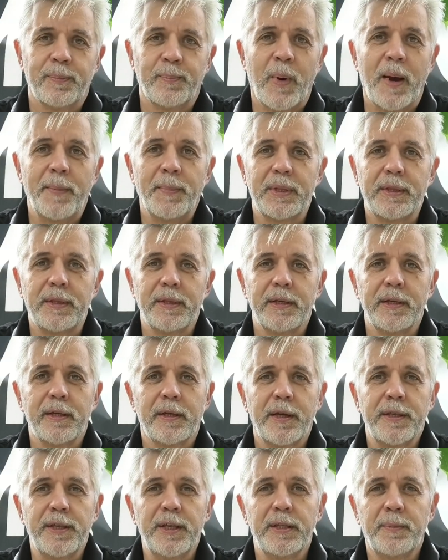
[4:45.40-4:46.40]
памятные
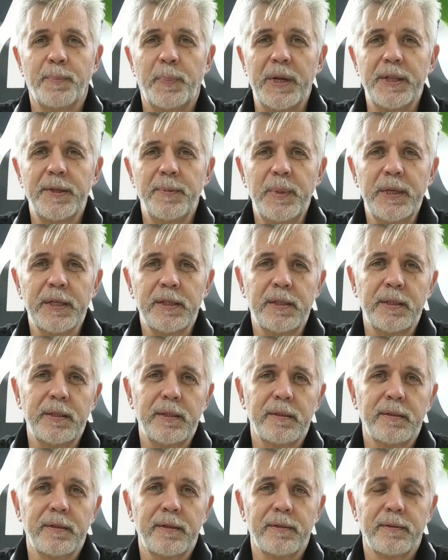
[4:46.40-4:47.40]
какие-то
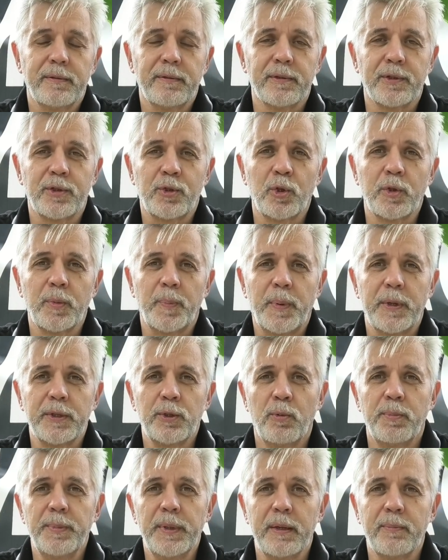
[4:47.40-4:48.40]
предметы, что-то
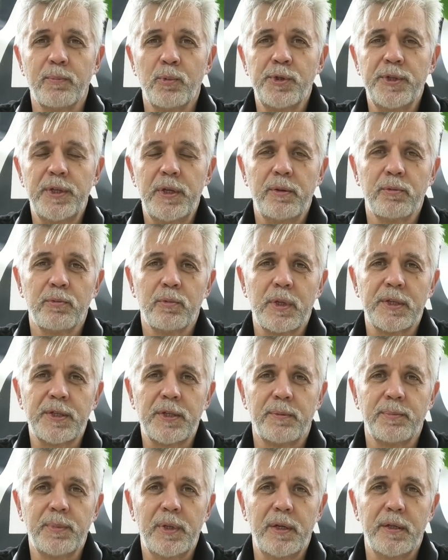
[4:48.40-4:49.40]
подобное музею. Но на
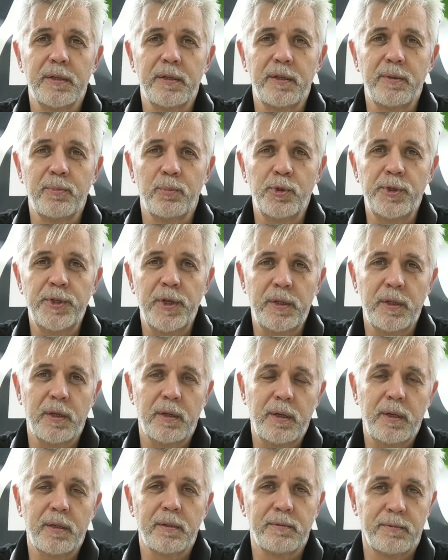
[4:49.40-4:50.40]
самом деле это не музей,
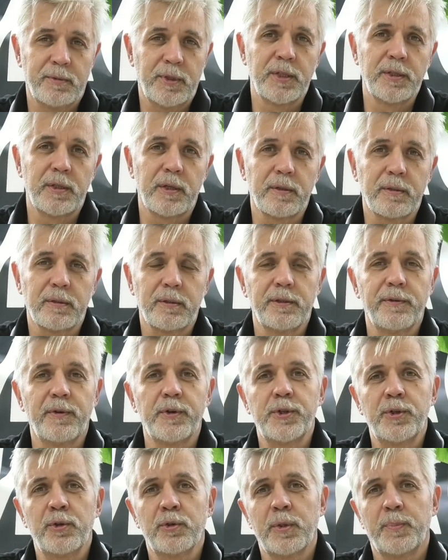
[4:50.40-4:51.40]
а центр
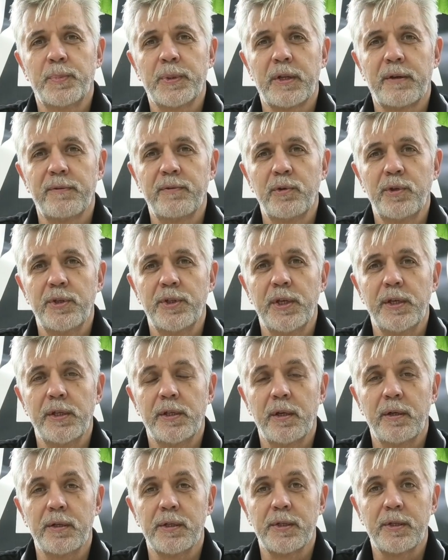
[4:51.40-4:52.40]
диверсионно-подрывной
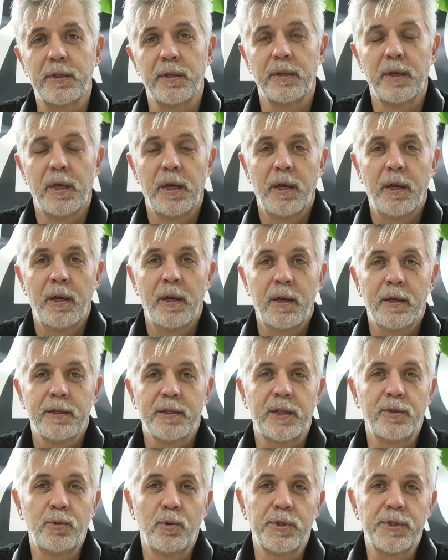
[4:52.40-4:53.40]
деятельности.
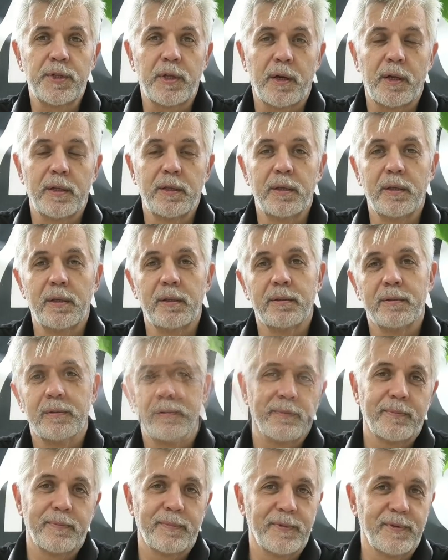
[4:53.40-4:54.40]
С одной стороны,
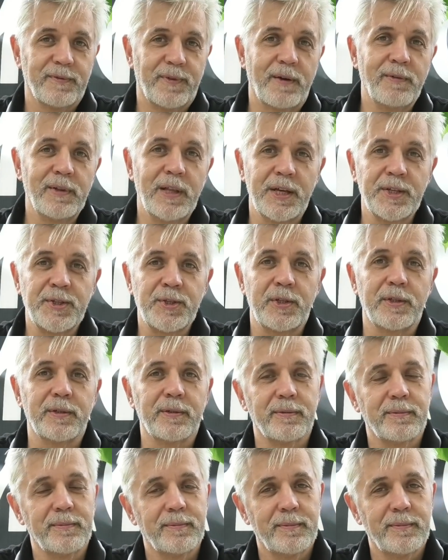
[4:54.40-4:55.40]
во власти